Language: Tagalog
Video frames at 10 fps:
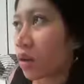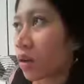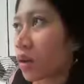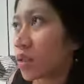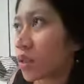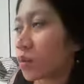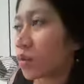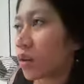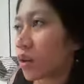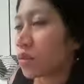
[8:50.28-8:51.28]
isip ko
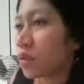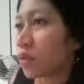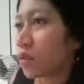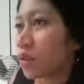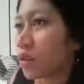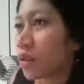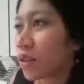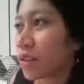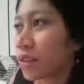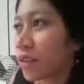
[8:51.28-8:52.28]
guys, oh
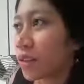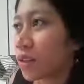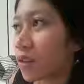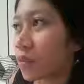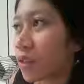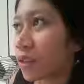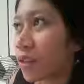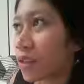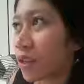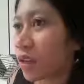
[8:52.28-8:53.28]
nakaka-stress na naman
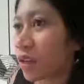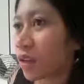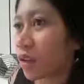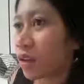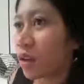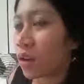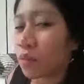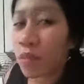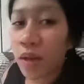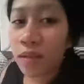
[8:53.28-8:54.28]
kasi
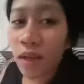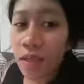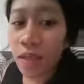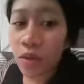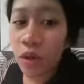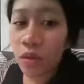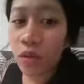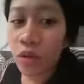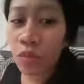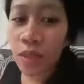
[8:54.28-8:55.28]
maganda kasi yung ano,
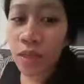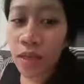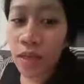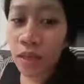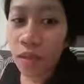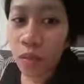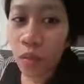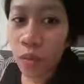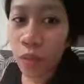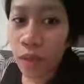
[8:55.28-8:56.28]
yung may sarili kang
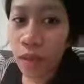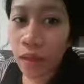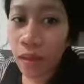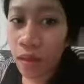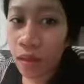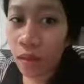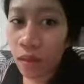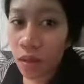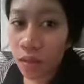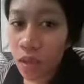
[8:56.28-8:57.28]
tubig.
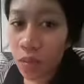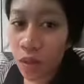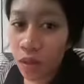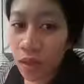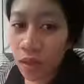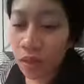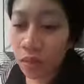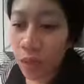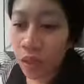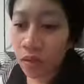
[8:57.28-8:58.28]
Tapos pag
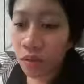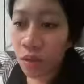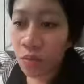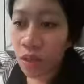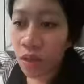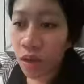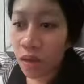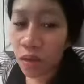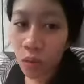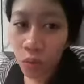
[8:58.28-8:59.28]
pag terms na
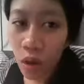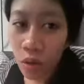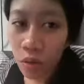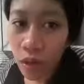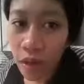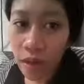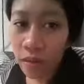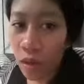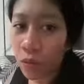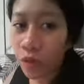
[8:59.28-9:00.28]
nauhaw ka,
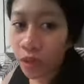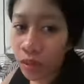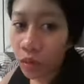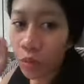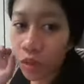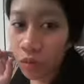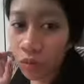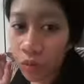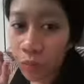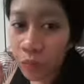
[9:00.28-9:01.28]
anytime pwede kang
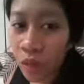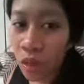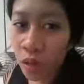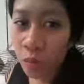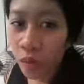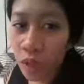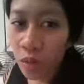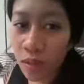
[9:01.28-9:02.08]
uminom, pwede kang